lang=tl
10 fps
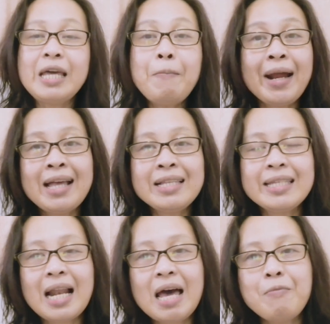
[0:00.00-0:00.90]
different
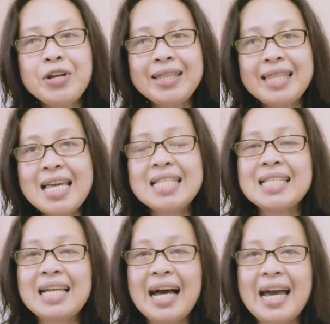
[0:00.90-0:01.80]

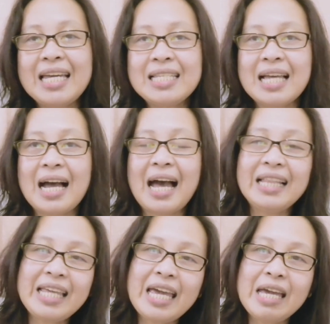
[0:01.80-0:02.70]
celebrities guys
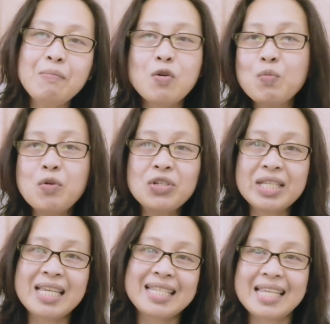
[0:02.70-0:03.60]
ang ating
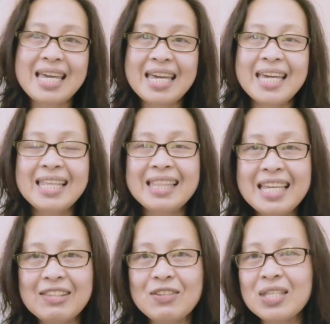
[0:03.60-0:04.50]
bubusisiin
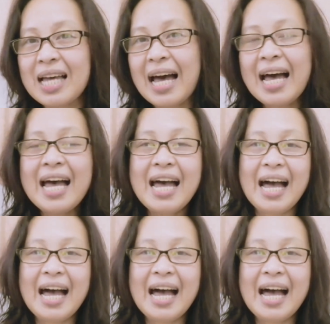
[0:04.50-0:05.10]
dito sa